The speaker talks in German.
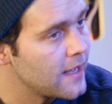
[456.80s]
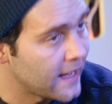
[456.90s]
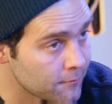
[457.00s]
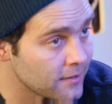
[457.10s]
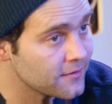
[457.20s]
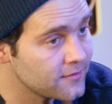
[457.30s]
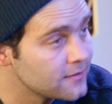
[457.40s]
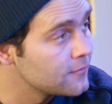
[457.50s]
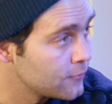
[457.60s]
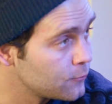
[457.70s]

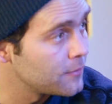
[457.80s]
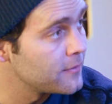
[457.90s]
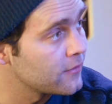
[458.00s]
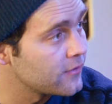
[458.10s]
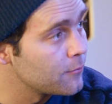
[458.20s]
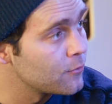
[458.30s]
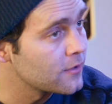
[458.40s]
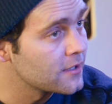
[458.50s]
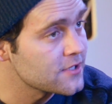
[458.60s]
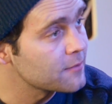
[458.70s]
Herrenmagazin, Superband aus
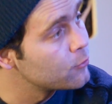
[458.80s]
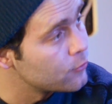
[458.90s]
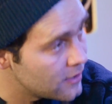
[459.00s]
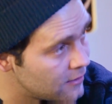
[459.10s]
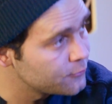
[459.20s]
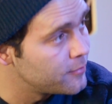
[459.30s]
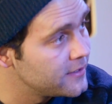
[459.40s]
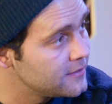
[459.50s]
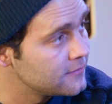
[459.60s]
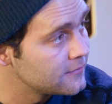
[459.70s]
Hamburg. Jacques Bourgoin aus
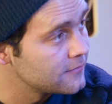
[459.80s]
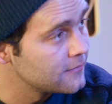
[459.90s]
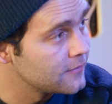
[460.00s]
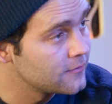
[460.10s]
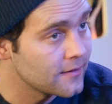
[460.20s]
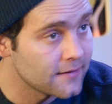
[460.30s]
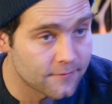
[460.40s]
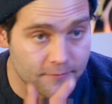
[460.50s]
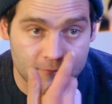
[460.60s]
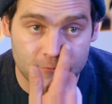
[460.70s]
Berlin. Ist,
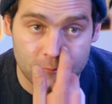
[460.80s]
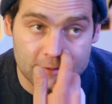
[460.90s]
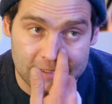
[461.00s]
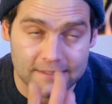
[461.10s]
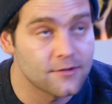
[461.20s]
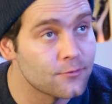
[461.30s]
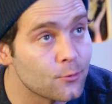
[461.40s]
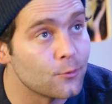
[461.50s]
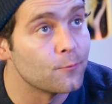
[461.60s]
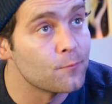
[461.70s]
ähm, für mich eigentlich
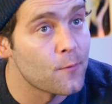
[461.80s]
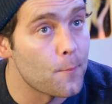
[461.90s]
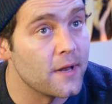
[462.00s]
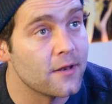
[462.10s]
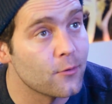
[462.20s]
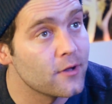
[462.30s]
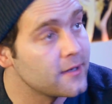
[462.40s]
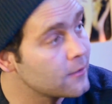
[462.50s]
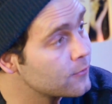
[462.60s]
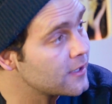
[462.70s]
so meine
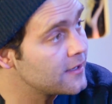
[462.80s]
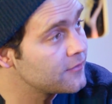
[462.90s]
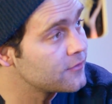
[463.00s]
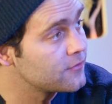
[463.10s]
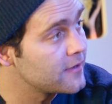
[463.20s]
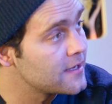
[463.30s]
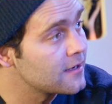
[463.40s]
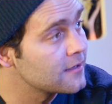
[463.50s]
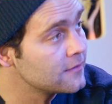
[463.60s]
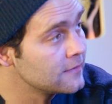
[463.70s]
Neuentdeckung der letzten zwei
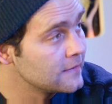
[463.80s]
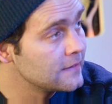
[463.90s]
Jahre.